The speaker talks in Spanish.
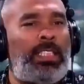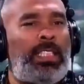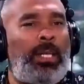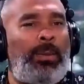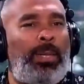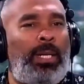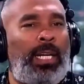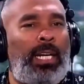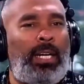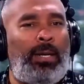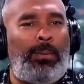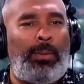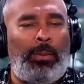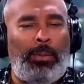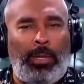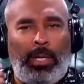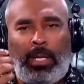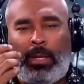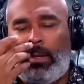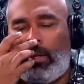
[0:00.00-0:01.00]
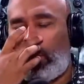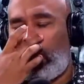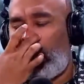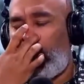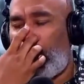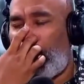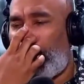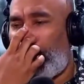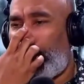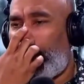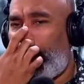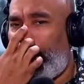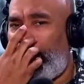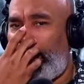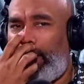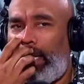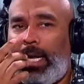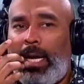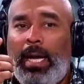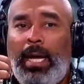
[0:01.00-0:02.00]
es verdad que volvió a grabar con eh, Omega, es
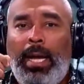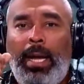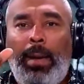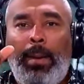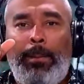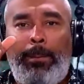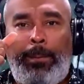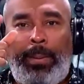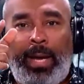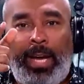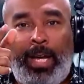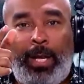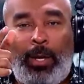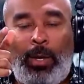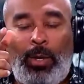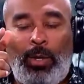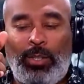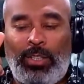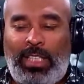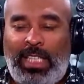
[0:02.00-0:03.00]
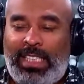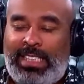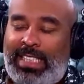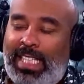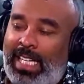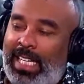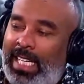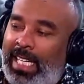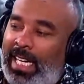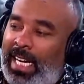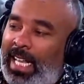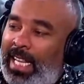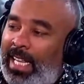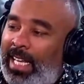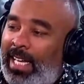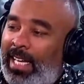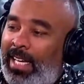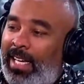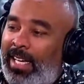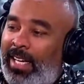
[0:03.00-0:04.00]
verdad. Eh, pero de esa gira
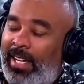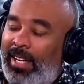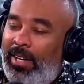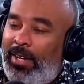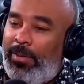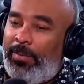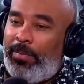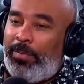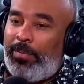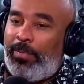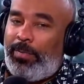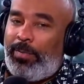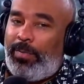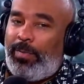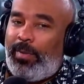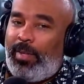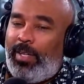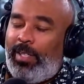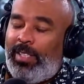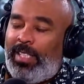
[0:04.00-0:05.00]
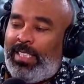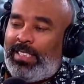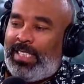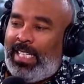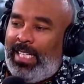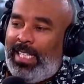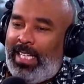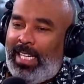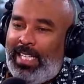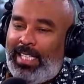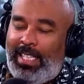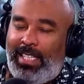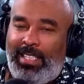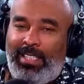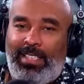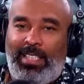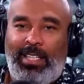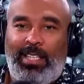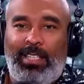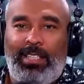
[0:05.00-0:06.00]
de. De esa gira
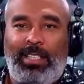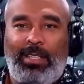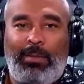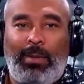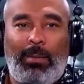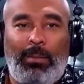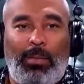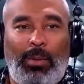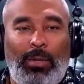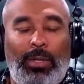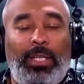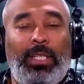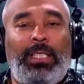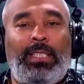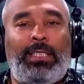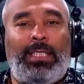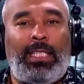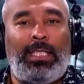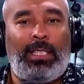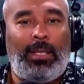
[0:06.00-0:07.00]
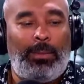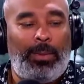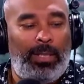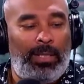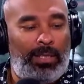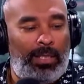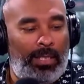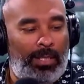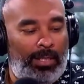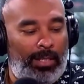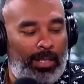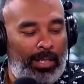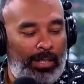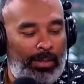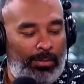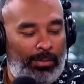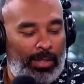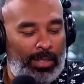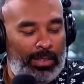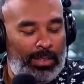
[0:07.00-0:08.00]
de, de, Bad, Bunny.
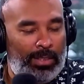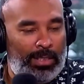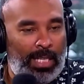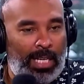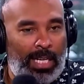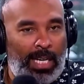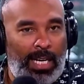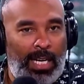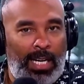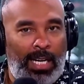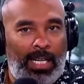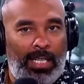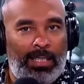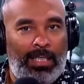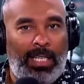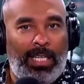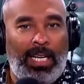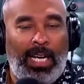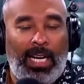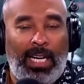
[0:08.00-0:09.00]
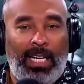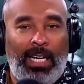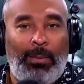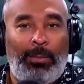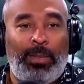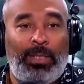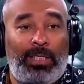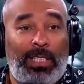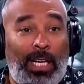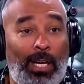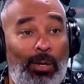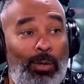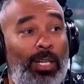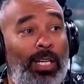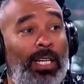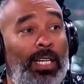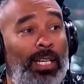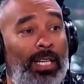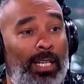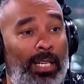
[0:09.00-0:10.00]
exactamente. Felicitar a Dayan el Apechado
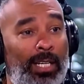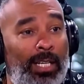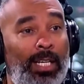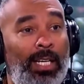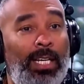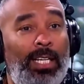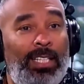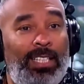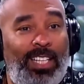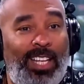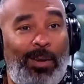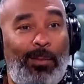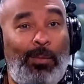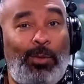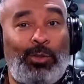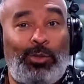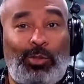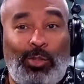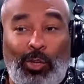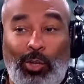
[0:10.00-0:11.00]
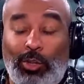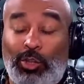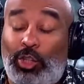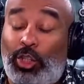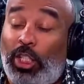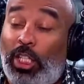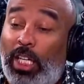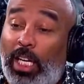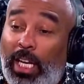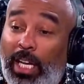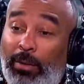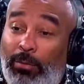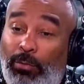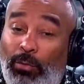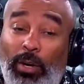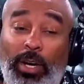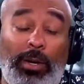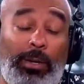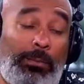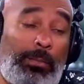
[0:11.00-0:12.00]
que demostró si le
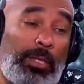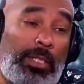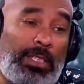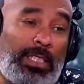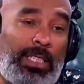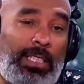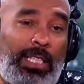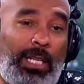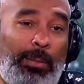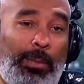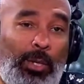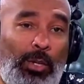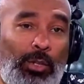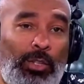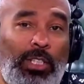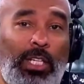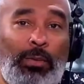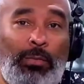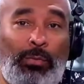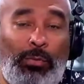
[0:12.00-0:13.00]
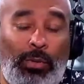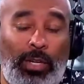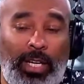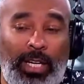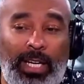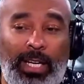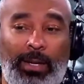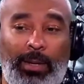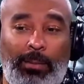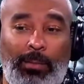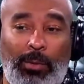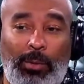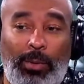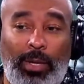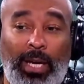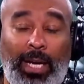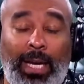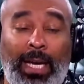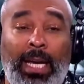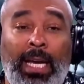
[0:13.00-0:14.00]
fue, porque ya terminó, le fue muy
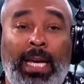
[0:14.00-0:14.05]
bien.